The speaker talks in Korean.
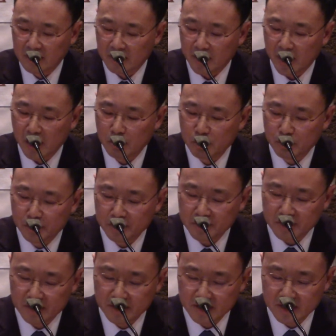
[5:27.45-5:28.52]
대부분
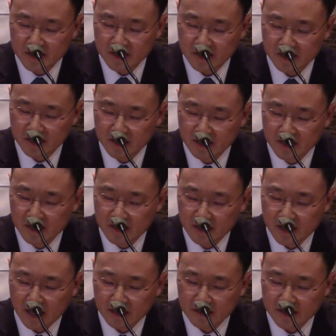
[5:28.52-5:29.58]
그렇지
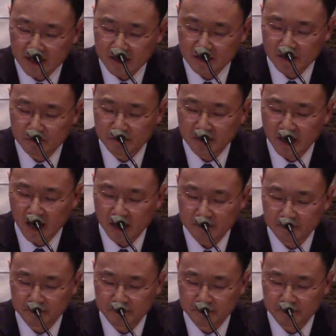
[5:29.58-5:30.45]
않다는 겁니다.